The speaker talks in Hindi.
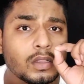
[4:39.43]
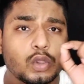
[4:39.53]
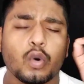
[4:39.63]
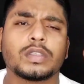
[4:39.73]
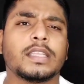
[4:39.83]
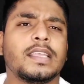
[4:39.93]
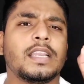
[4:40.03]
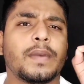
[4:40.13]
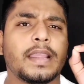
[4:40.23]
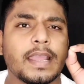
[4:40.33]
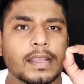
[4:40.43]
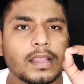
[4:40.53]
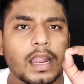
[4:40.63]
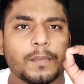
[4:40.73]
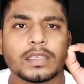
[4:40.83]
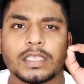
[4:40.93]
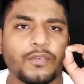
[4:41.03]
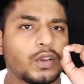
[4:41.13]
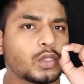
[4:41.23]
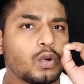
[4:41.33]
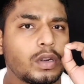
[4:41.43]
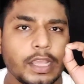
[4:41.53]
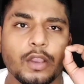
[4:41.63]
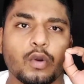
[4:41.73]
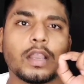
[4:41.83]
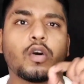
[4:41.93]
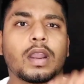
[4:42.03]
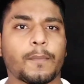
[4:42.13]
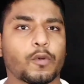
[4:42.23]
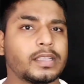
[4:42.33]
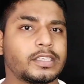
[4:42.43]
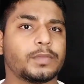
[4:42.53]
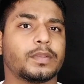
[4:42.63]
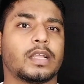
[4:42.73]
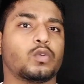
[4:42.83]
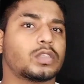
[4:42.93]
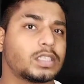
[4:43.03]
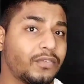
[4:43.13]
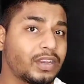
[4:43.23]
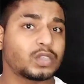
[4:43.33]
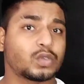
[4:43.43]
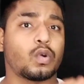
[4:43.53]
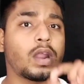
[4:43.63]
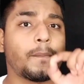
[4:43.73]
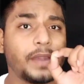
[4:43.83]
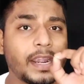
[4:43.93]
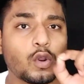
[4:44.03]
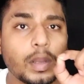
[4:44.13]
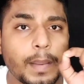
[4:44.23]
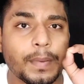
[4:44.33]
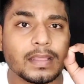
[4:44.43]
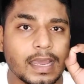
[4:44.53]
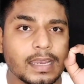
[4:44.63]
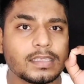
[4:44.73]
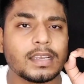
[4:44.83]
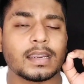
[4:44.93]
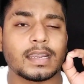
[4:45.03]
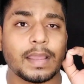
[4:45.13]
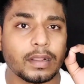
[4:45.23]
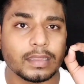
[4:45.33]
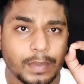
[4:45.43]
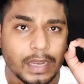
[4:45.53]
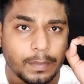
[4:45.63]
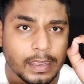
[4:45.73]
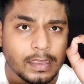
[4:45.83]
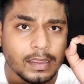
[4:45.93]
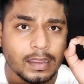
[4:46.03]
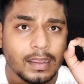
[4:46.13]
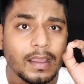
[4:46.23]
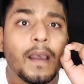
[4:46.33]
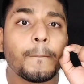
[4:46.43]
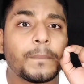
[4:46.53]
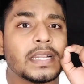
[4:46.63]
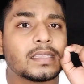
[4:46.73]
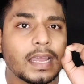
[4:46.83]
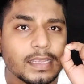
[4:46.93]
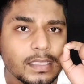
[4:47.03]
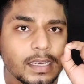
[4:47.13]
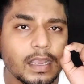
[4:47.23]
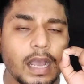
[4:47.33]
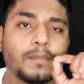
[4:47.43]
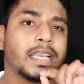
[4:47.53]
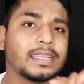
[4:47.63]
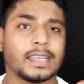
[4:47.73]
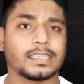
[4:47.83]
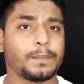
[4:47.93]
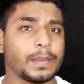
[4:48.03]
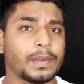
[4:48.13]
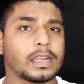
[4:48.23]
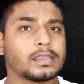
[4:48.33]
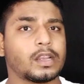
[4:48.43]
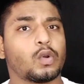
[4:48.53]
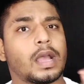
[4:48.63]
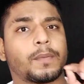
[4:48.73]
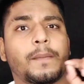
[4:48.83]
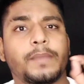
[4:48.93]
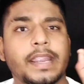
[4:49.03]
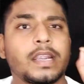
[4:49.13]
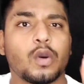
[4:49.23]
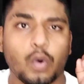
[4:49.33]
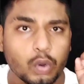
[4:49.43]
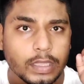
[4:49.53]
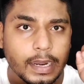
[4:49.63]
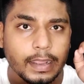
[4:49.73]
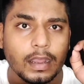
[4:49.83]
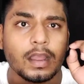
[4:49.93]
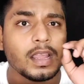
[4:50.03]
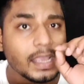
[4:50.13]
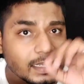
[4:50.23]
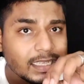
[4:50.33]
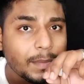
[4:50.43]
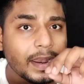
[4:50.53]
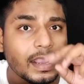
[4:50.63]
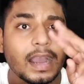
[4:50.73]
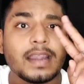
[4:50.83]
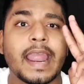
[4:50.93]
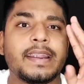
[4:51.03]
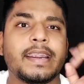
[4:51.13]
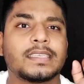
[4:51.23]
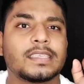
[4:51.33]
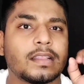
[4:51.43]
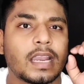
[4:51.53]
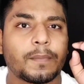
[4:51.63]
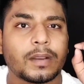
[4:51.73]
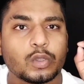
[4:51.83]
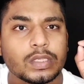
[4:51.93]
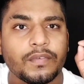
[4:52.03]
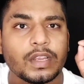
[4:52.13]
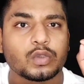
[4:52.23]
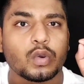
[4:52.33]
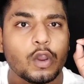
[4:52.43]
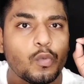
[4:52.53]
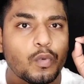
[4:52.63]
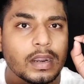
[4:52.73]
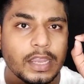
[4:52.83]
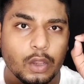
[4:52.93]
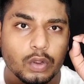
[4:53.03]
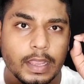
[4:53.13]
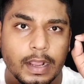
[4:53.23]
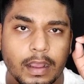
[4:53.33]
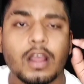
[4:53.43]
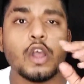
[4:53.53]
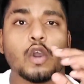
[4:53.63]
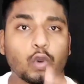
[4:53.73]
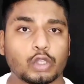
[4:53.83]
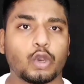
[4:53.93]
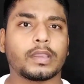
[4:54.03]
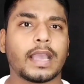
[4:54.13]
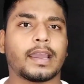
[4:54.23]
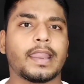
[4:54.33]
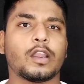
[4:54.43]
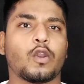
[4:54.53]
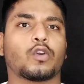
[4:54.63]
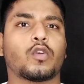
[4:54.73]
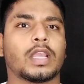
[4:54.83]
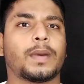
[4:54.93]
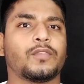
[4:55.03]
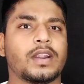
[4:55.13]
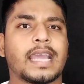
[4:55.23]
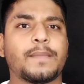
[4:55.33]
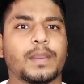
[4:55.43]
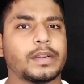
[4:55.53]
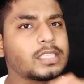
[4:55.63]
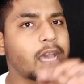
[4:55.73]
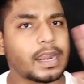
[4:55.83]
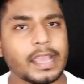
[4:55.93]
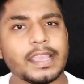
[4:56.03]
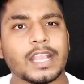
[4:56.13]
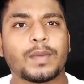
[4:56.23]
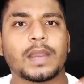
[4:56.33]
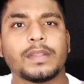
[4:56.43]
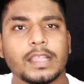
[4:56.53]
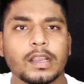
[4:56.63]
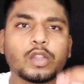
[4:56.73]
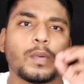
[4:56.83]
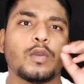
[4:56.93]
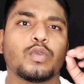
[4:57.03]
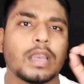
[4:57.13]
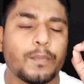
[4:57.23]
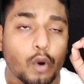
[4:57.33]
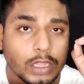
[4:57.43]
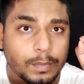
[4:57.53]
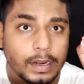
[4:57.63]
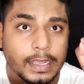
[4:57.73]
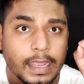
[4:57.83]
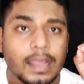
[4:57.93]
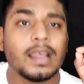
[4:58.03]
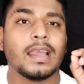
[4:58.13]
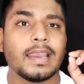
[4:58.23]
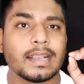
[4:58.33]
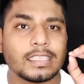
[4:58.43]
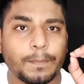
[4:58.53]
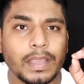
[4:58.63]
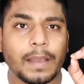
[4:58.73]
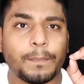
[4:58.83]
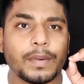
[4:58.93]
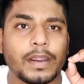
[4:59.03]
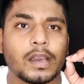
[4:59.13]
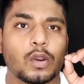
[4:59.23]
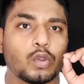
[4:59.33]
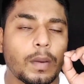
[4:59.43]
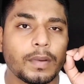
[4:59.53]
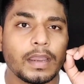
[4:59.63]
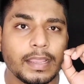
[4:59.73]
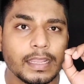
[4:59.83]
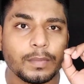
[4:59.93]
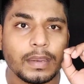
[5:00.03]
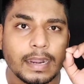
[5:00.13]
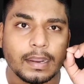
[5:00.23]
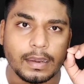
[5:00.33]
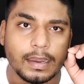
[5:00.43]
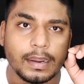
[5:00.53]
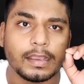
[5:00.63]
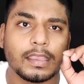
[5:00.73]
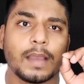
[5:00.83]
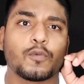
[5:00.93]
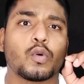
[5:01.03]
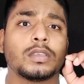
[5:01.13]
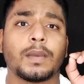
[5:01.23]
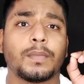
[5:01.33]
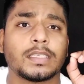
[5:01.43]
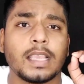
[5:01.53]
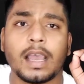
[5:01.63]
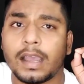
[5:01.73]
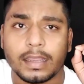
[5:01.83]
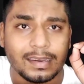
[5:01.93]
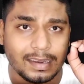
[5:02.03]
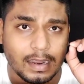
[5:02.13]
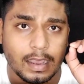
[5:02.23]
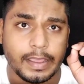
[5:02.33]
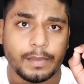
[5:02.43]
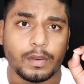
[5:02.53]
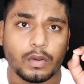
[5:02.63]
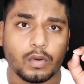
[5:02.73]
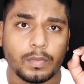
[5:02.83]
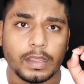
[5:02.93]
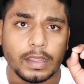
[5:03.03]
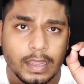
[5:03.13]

दो से तीन महीने के अंदर आपका सिविल स्कोर ठीक हो जाएगा और आपको एक चीज़ बता दूँ सिविल स्कोर अपडेट होने में पैंतालीस दिन का टाइम लगता है मेरे भाई पैंतालीस दिन का आप जैसे जैसे पेमेंट करते रहोगे आपका अपडेट होता रहेगा इसलिए मैंने कहा 90 डेज के अंदर आपका जो सिविल स्कोर है वो पूरा ठीक हो जाएगा कुछ लोग क्या करेंगे लॉकडाउन के बाद वन टाइम पेमेंट सारा ही एक बार में दे देंगे तो भाई उनके लिए बहुत ही बढ़िया है लेकिन जब भी आप पेमेंट करो तो अपना लिखित में लेटर ले लेना कि आपको कोई समस्या ना आए बिल्कुल भी